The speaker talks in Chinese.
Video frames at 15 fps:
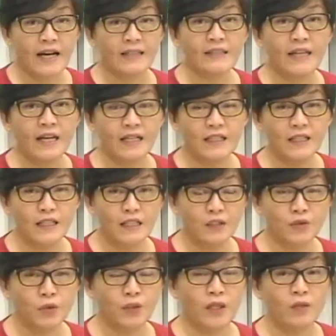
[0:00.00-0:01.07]
来在二零
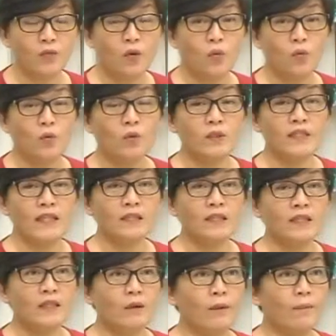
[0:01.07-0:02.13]
零九年通过再
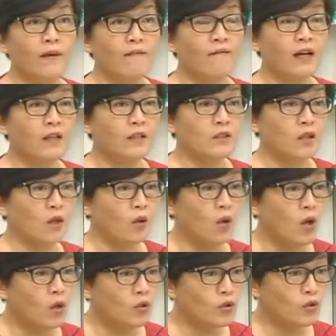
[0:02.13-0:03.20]
生能源办法的时候，
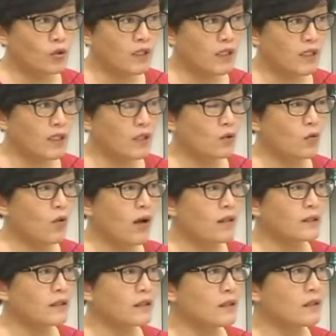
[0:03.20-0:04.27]
就希
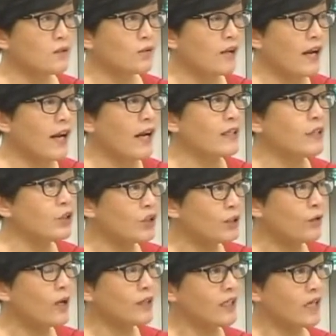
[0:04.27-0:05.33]
望是原来是
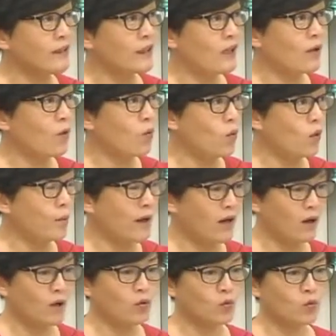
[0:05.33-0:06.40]
希望像德国嘛
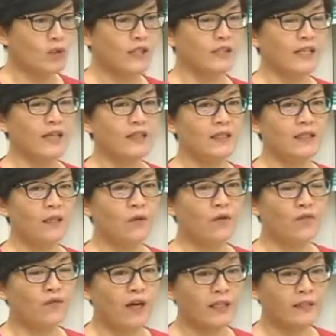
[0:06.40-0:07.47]
哈，鼓励再生能
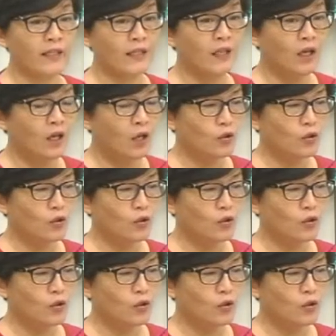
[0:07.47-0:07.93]
源发展，